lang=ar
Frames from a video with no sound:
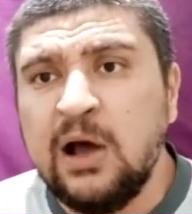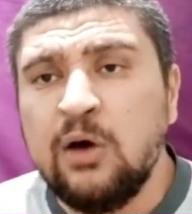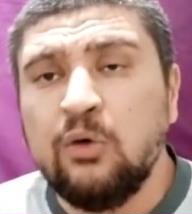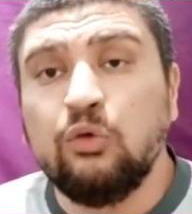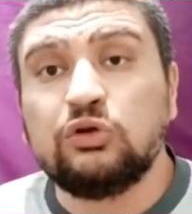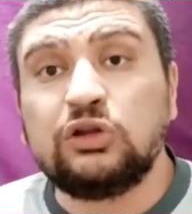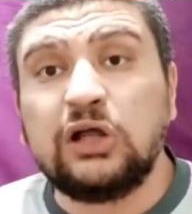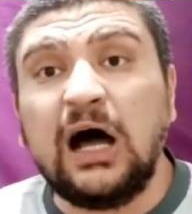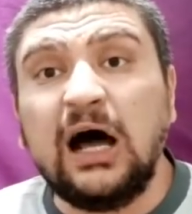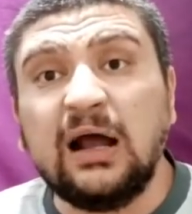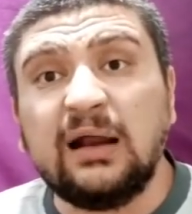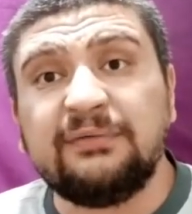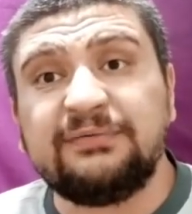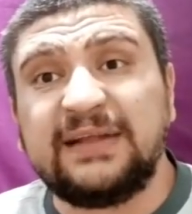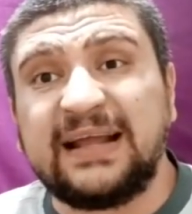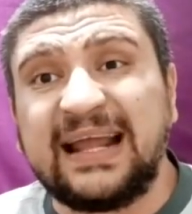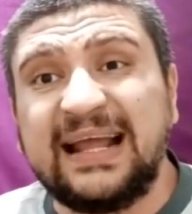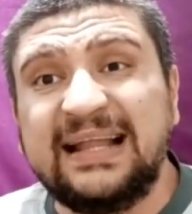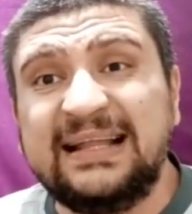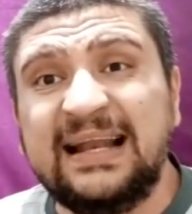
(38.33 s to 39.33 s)
وتعرف
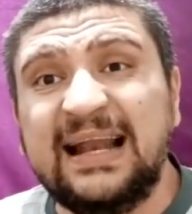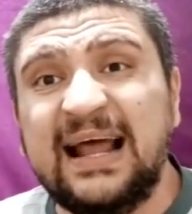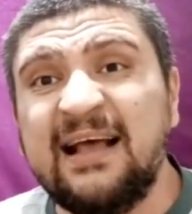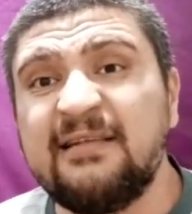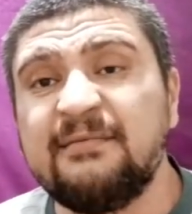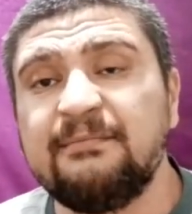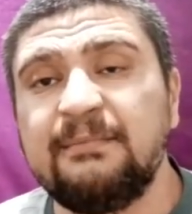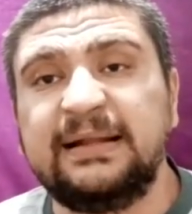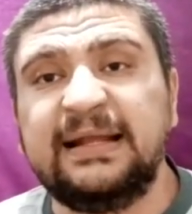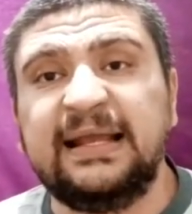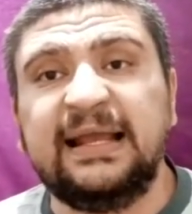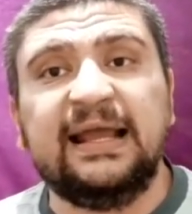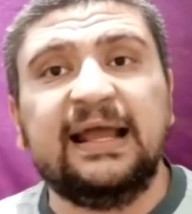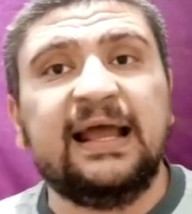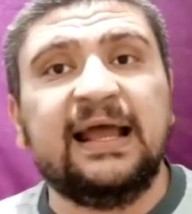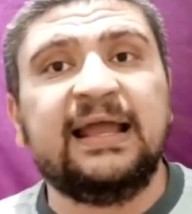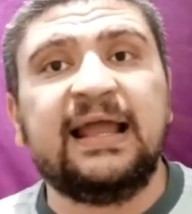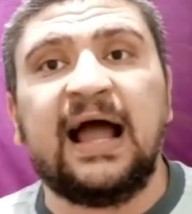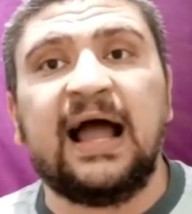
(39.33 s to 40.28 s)
تخلي الازمه دي هي